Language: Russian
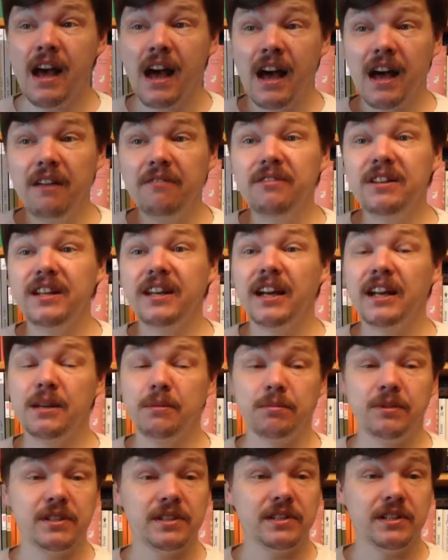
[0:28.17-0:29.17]
А
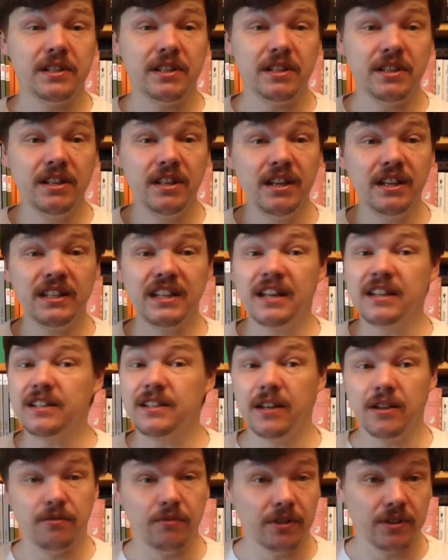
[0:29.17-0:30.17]
великолепные стихи, я не
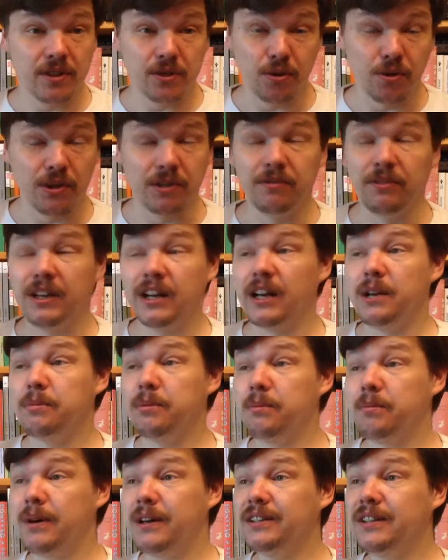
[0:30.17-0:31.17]
знаю, насколько не
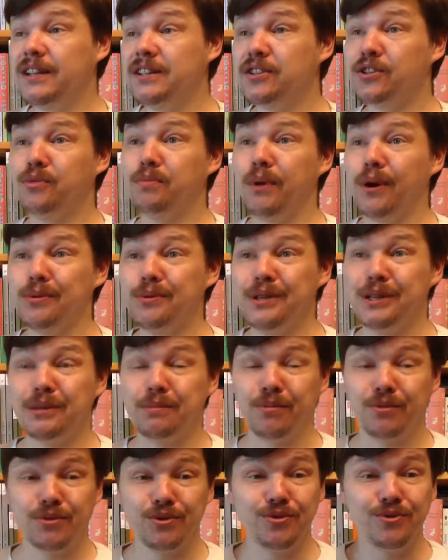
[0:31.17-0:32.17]
великолепны по-английски, но по-русски это
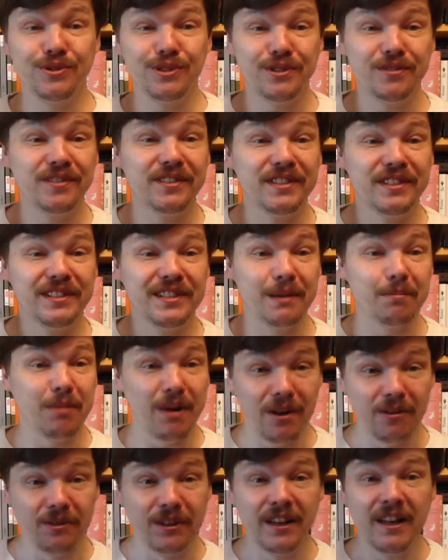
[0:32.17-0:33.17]
получилось действительно
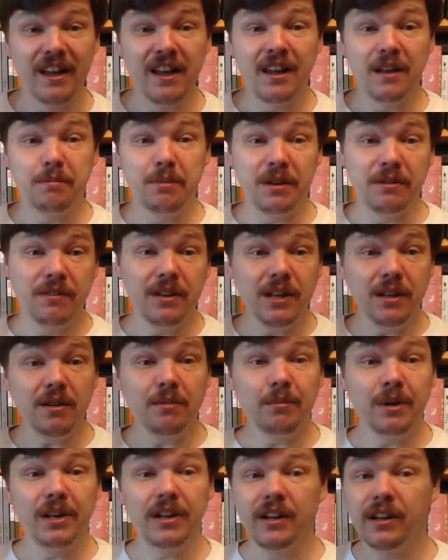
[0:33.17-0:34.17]
забавно. Перевели
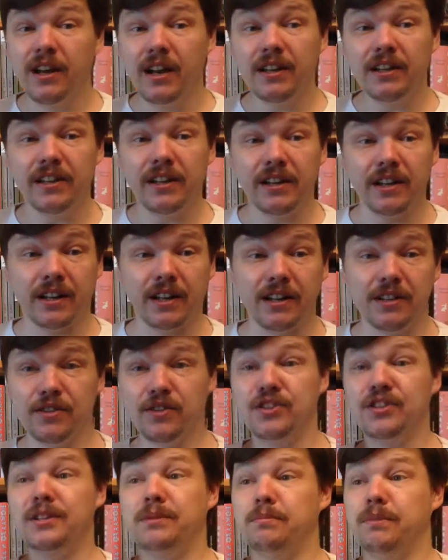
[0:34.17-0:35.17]
Мария Галина и Аркадий
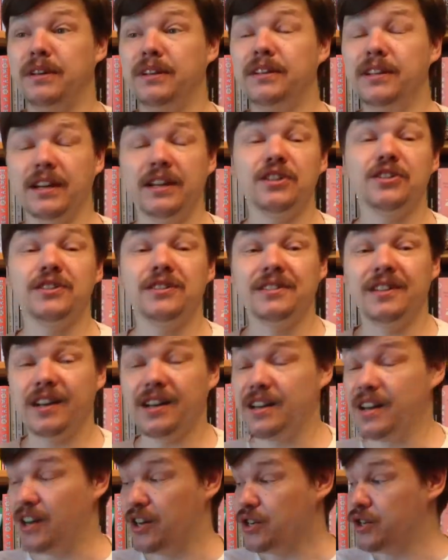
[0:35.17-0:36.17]
Штыпель. Это, конечно, знак
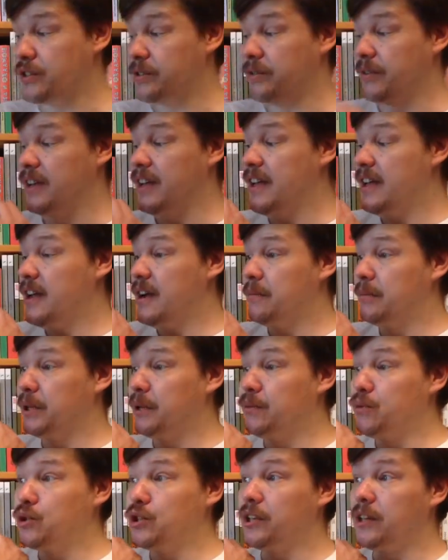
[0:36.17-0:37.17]
качества.
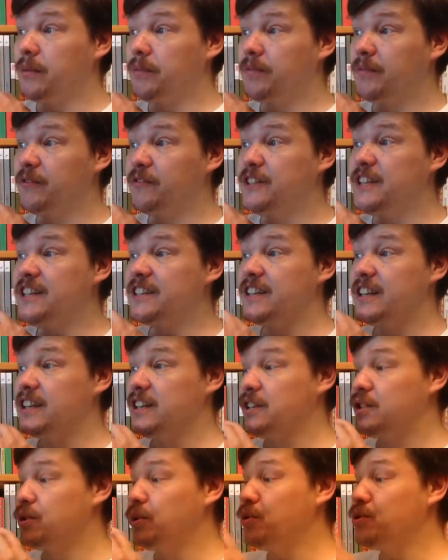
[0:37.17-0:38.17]
Потому что в
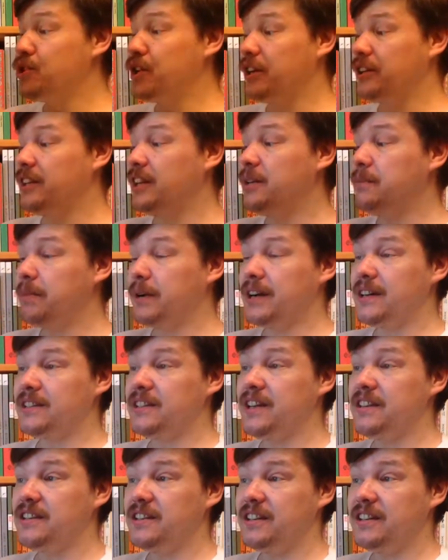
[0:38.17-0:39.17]
нескольких строчках надо
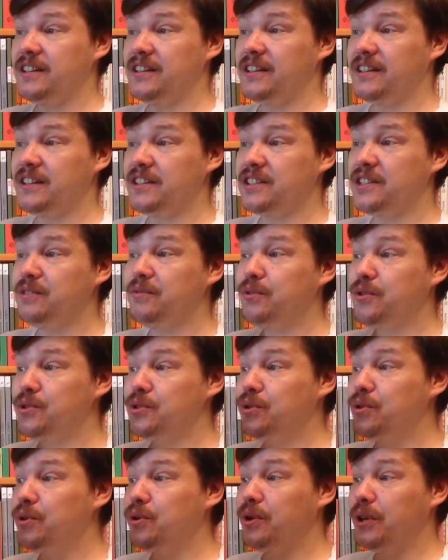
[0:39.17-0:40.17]
показать э, целую
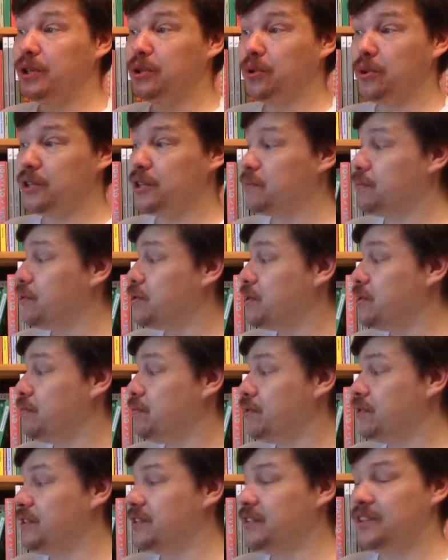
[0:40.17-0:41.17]
историю, которая не просто
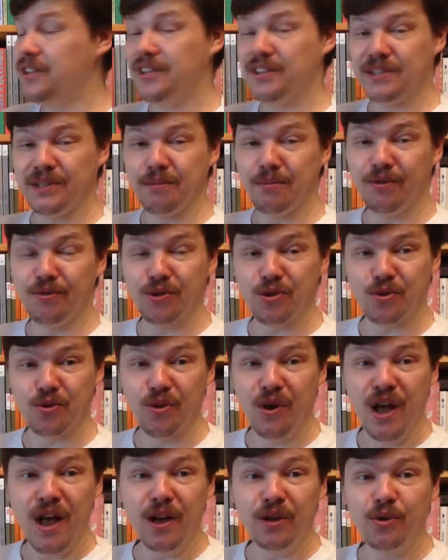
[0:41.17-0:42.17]
будет интересна
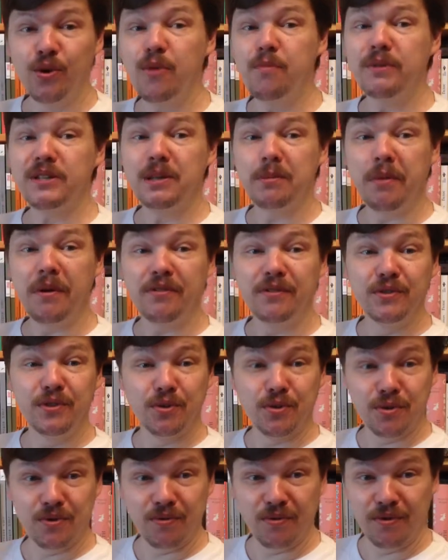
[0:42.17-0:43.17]
малышу, но и позабавит
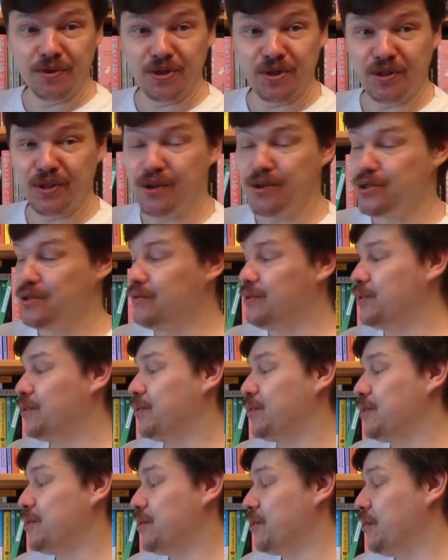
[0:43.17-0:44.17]
взрослого, читающего эту
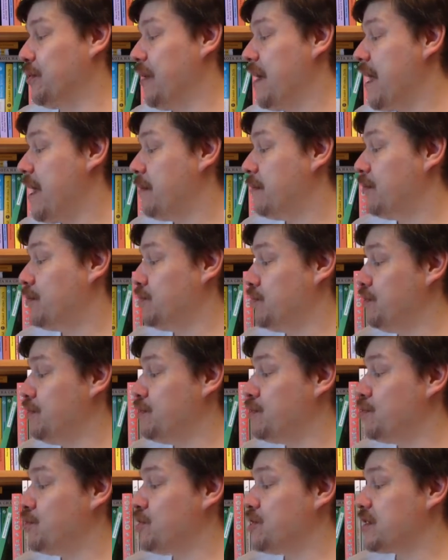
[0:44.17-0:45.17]
книгу.
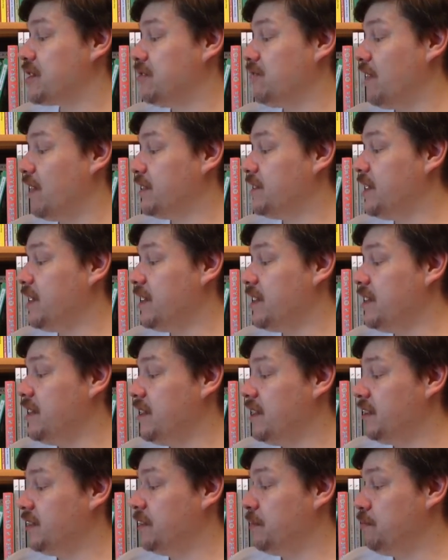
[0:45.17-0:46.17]
Получилось очень складно,
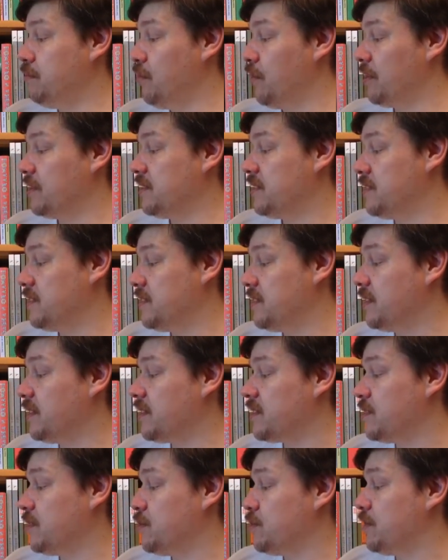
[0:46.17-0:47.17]
и Дебора
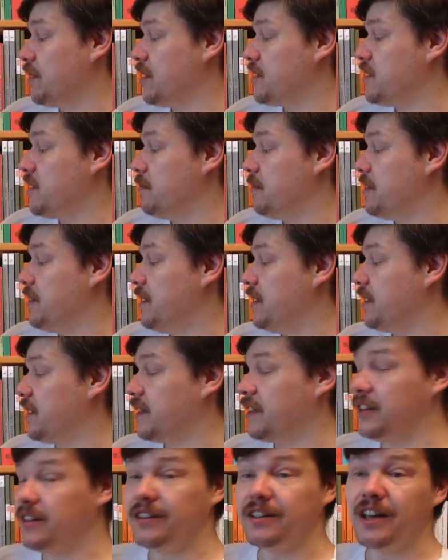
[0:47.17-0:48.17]
Диссен с иллюстрациями Дэна
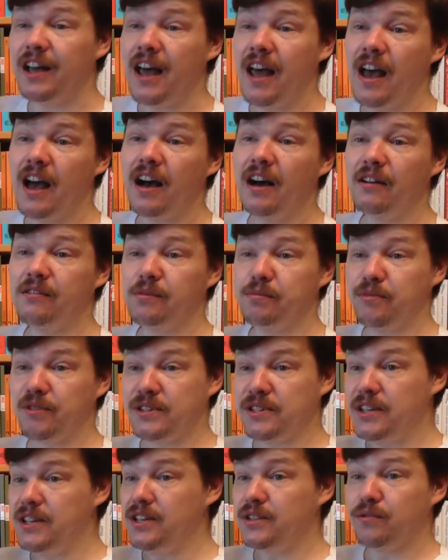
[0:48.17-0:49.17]
Хенне а,
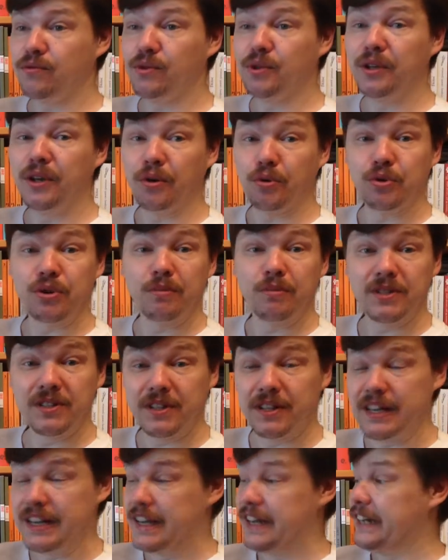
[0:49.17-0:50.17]
воплотились вот на русском
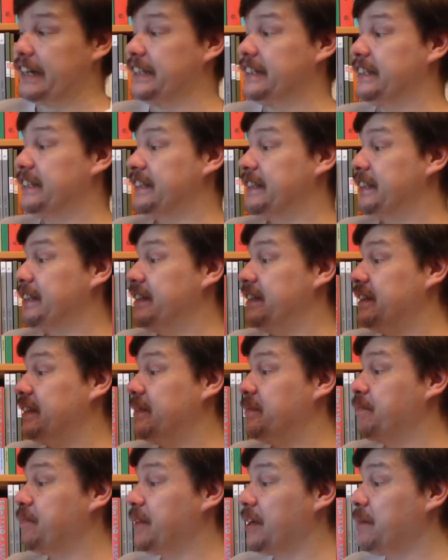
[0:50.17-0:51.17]
языке. Э,
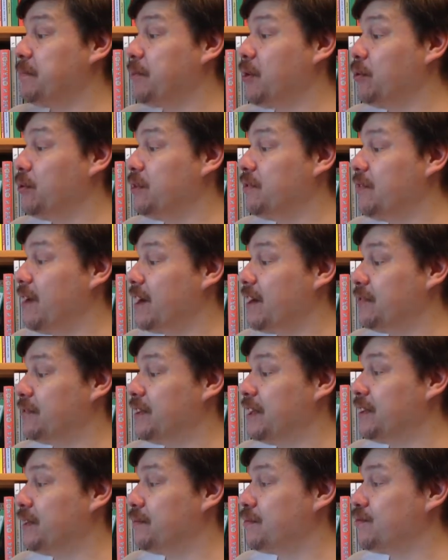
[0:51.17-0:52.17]
рыбка Унывака в
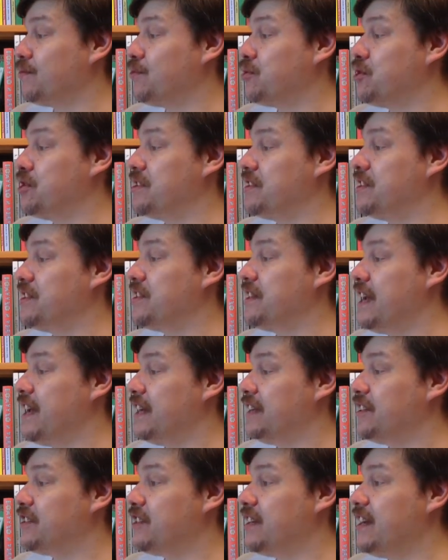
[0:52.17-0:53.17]
данном случае здесь
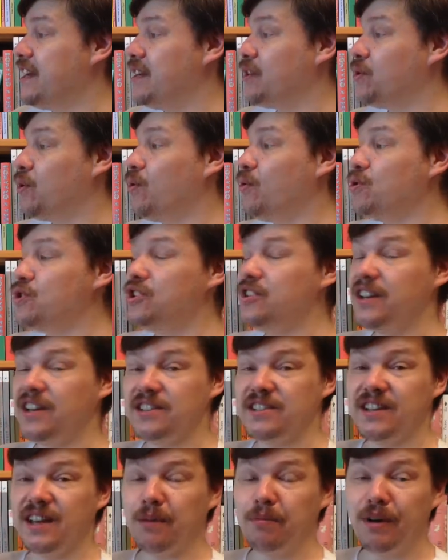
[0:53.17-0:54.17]
населяет очень
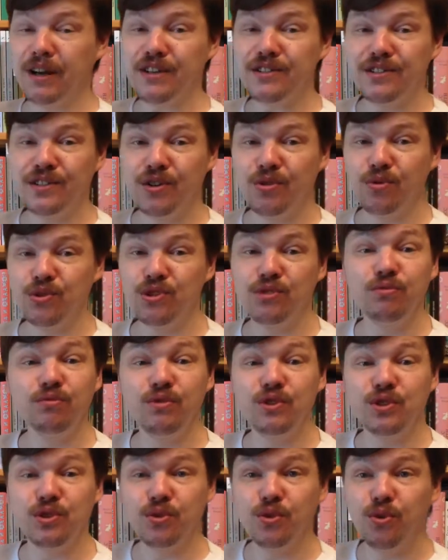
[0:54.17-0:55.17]
разнообразный, очень
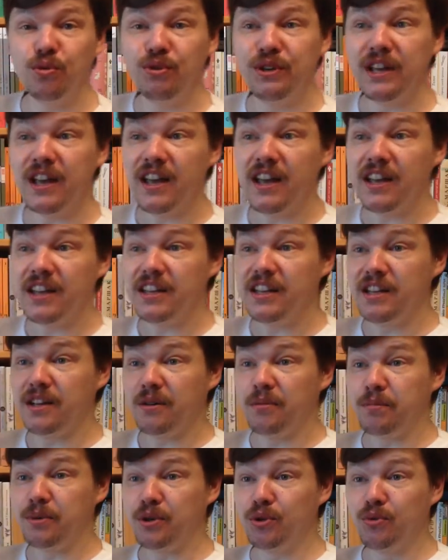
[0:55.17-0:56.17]
веселый и
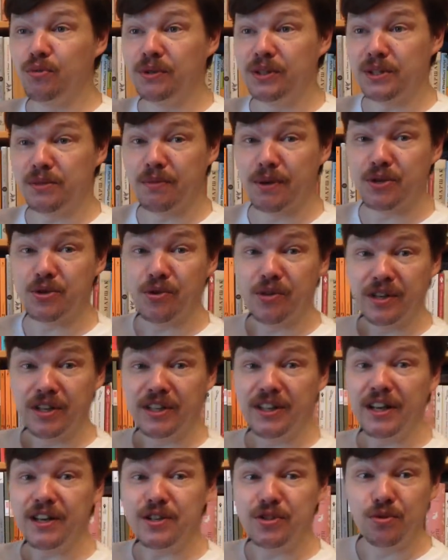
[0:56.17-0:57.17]
придуманный с большой
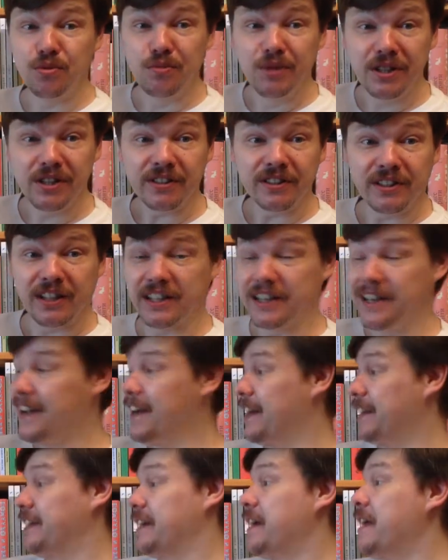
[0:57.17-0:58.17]
оригинальностью мир
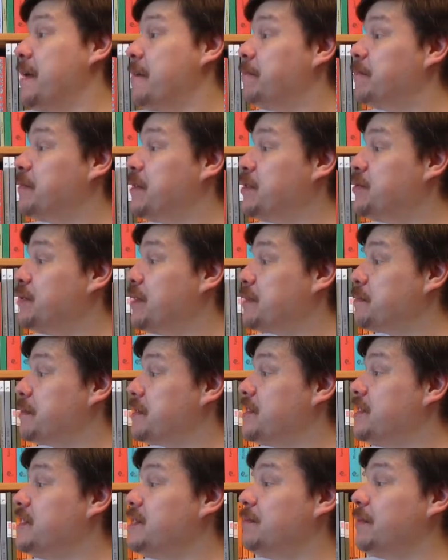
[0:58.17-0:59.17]
океана. Здесь у нас
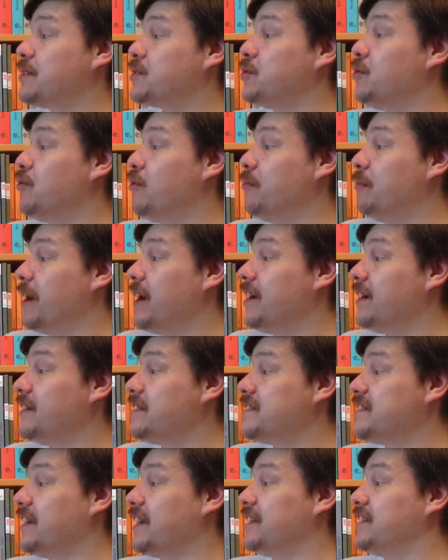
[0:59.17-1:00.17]
посреди морского мрака,
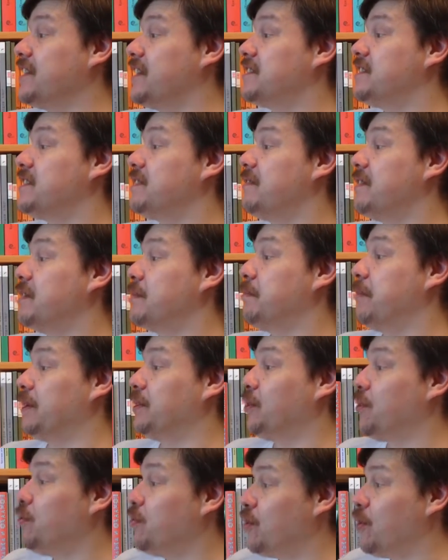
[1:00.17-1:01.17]
сторонясь часть своих
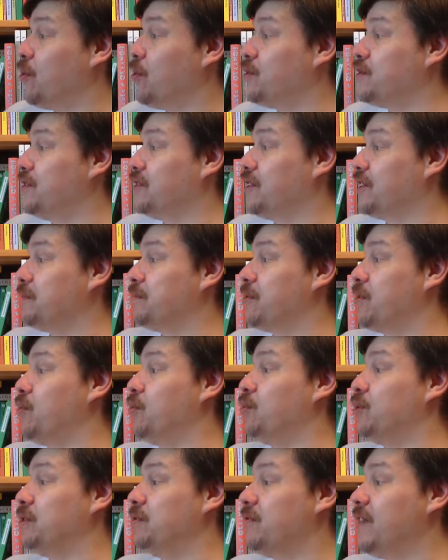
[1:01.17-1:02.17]
подруг, ходит рыбка
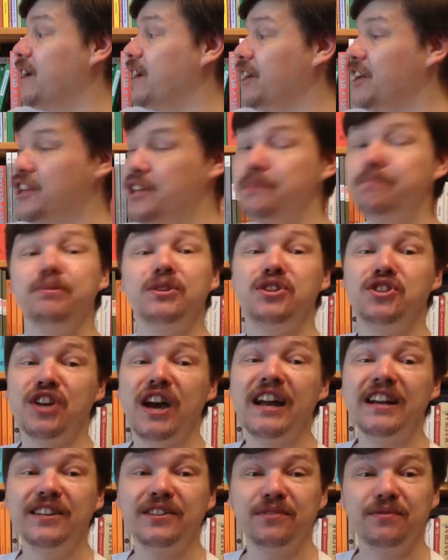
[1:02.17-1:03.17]
унывака и
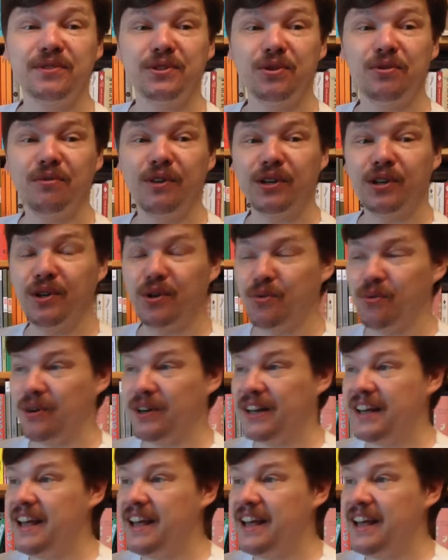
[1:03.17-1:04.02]
печалит все вокруг.